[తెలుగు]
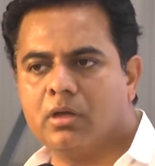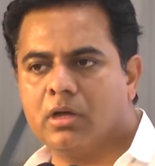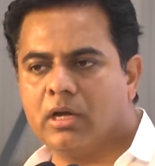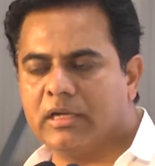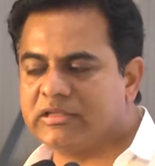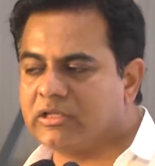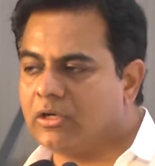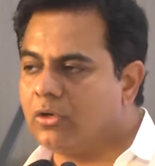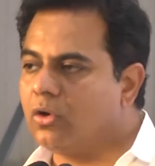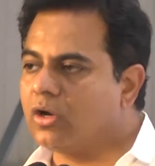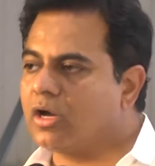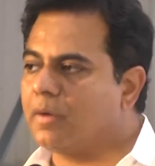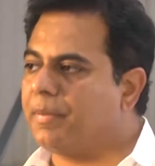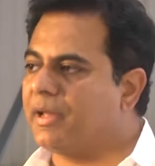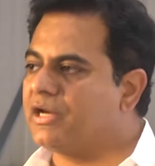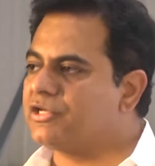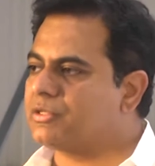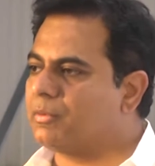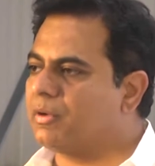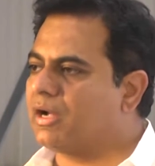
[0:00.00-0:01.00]
గతంలో ఒక
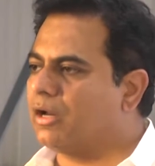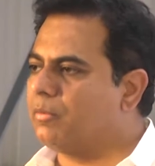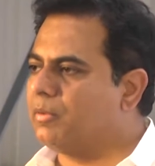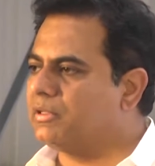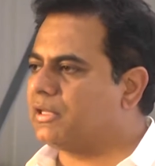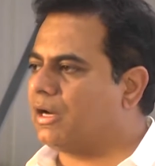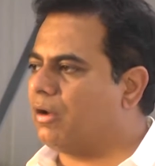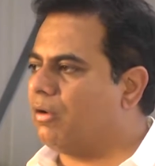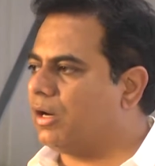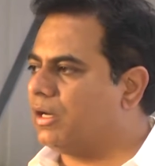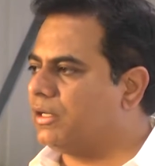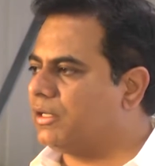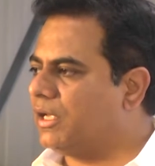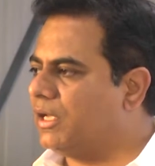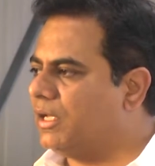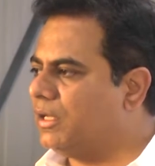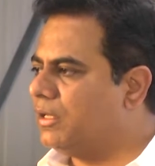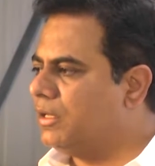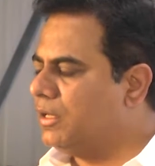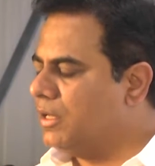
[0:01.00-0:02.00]
పరిశ్రమకు అనుమతి రావాలంటే
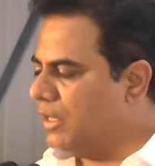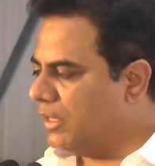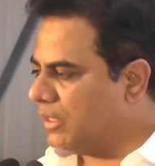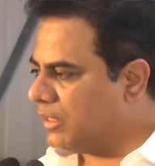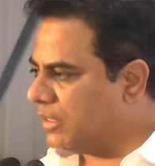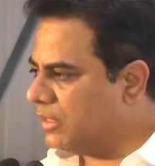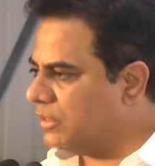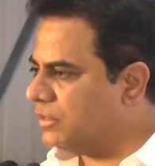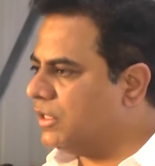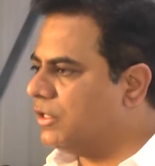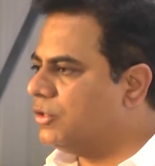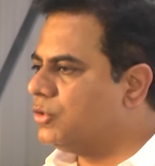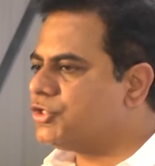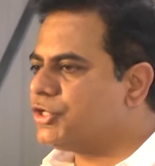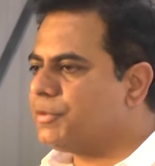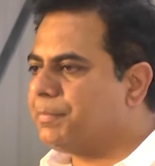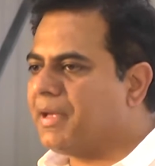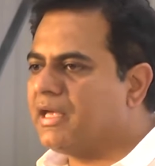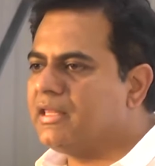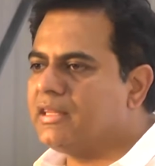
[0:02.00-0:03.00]
కింది
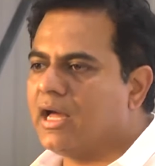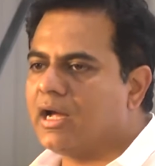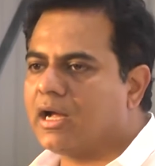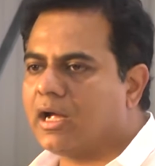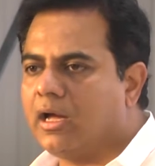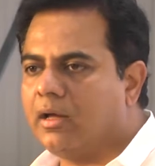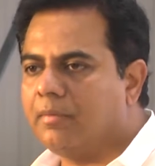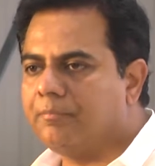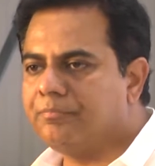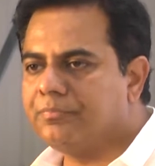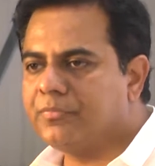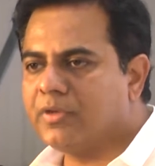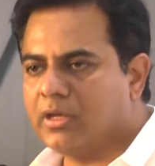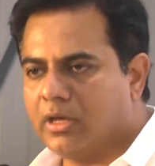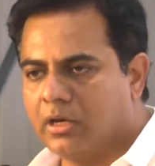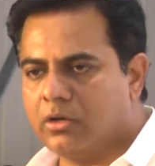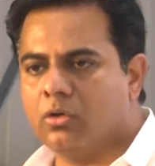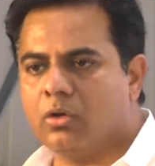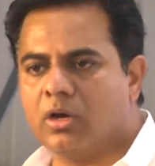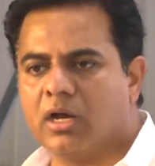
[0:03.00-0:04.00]
నుంచి పైదాకా
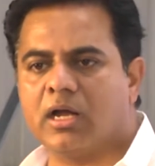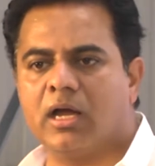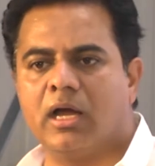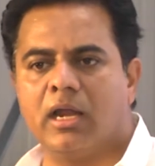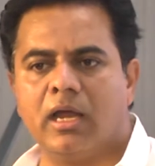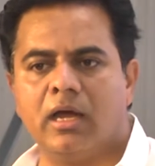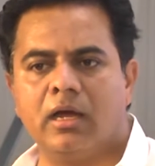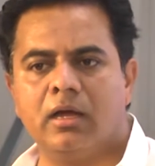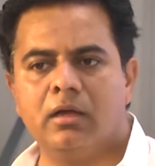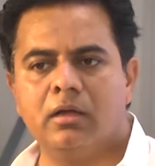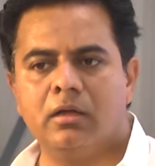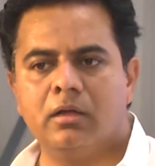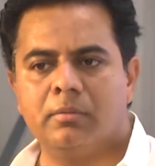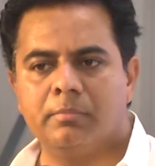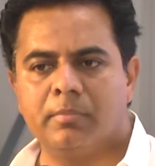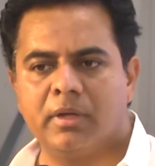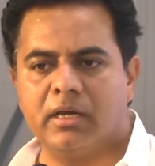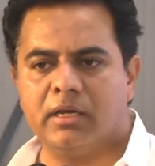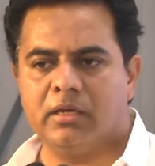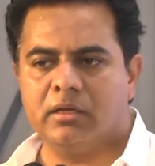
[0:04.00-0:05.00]
ఎన్నో రకాల
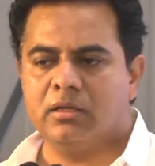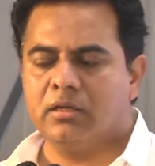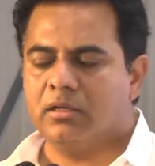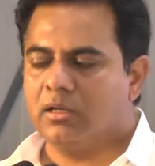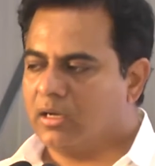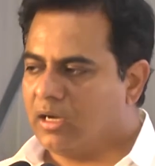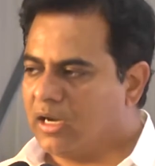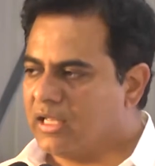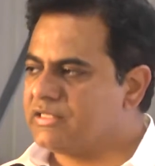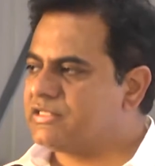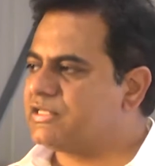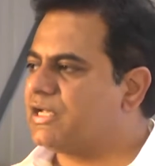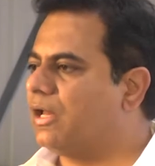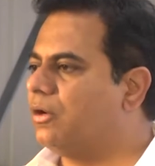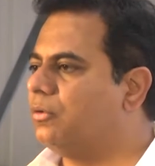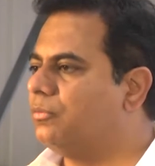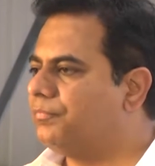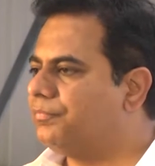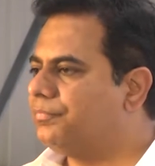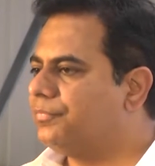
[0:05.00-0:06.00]
మరి
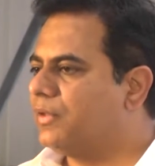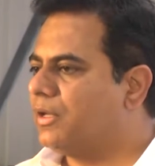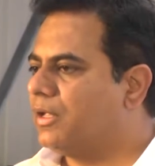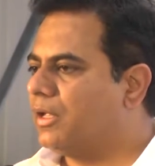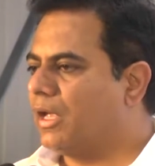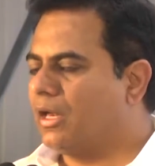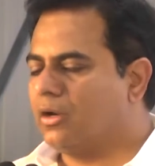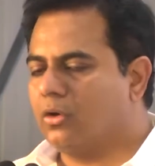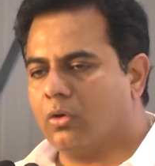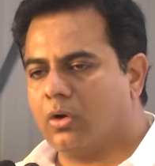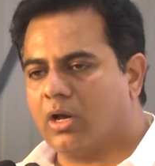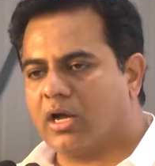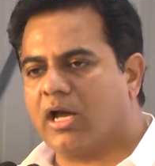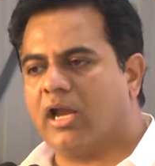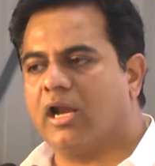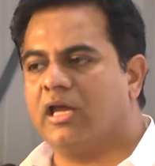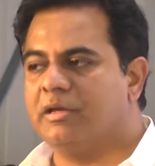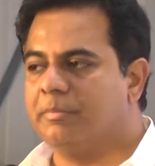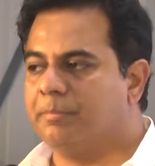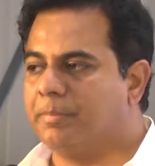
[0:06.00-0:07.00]
లంచాలు ఎన్నో
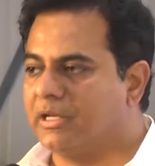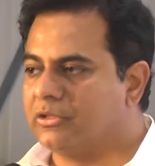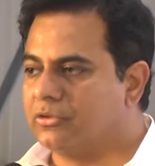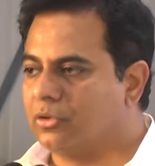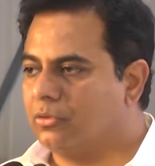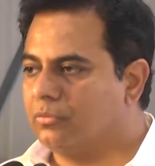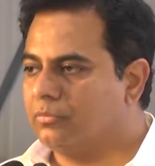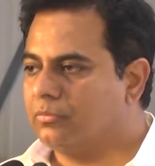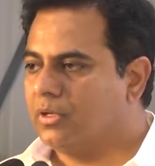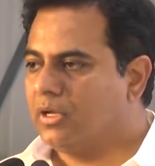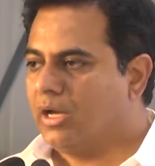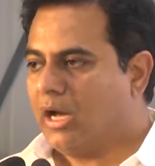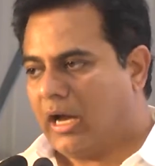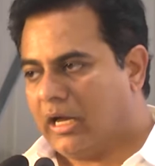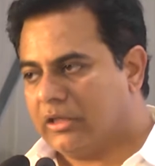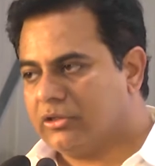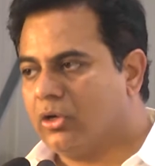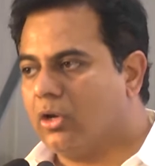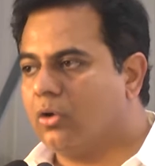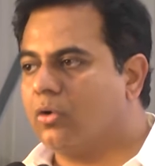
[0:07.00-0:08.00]
రకాల ఇబ్బందులు
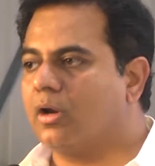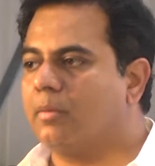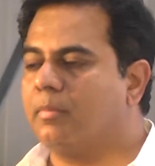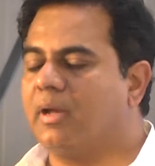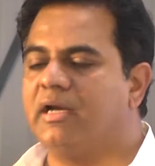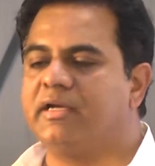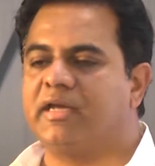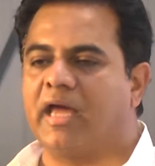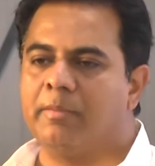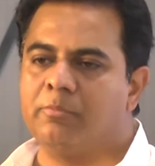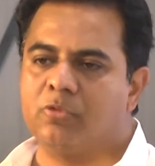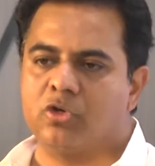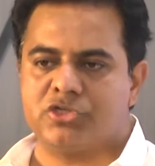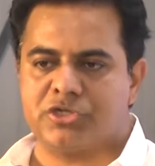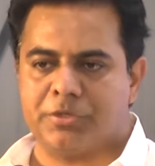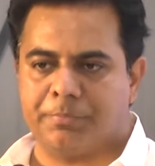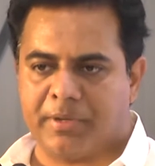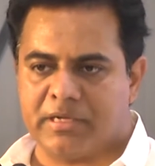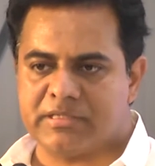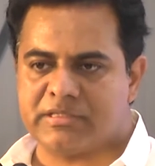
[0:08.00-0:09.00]
అందులో కూడా మళ్ళీ టైంకి
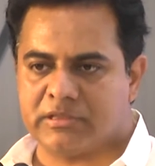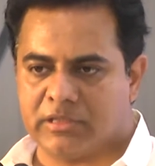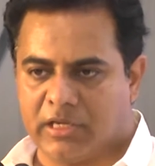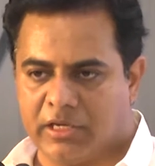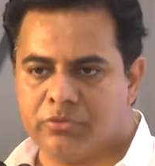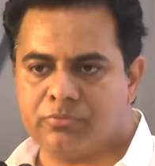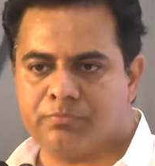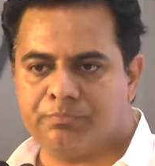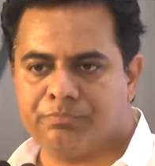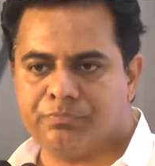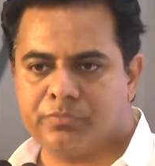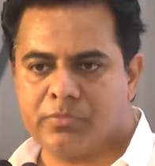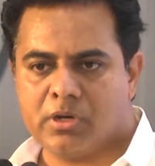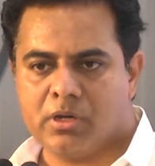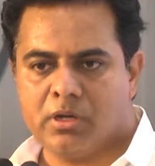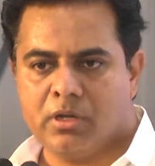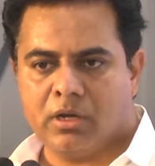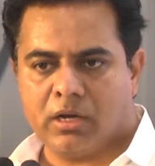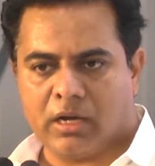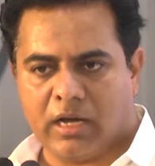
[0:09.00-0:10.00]
వచ్చే పరిస్థితి లేదు
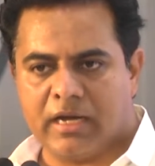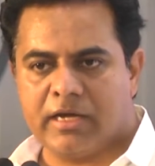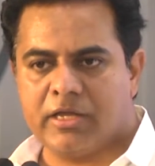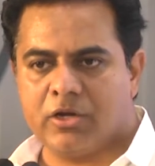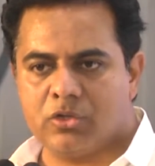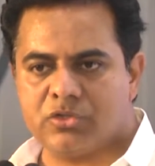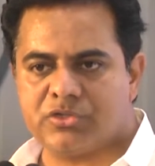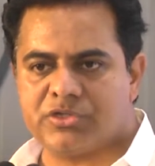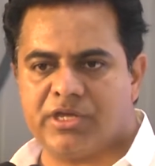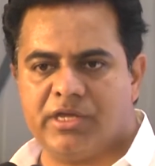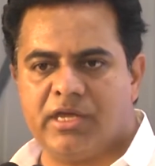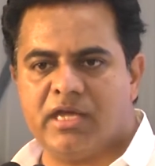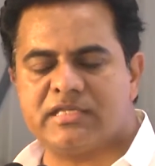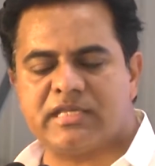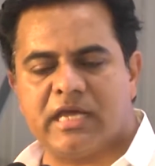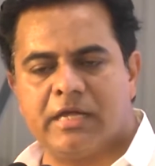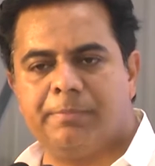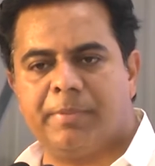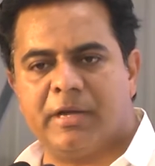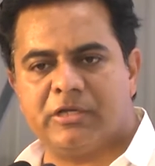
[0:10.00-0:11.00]
కానీ ఈరోజు
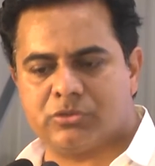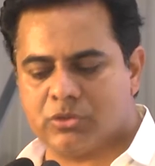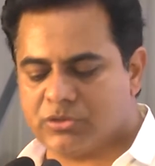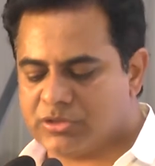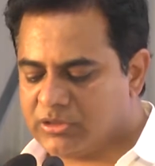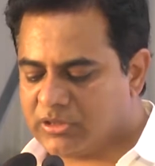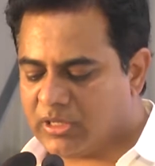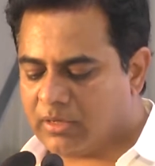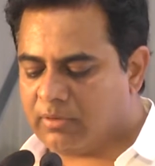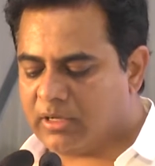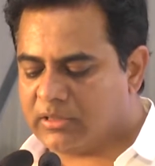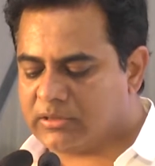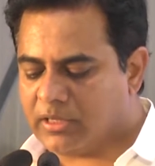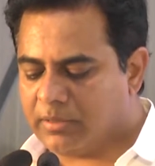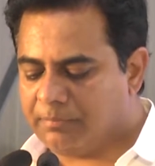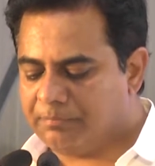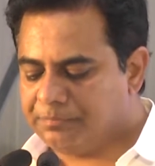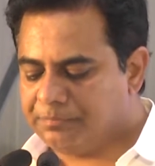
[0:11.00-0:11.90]
టీఎస్ ఐపాస్ వచ్చిన తర్వాత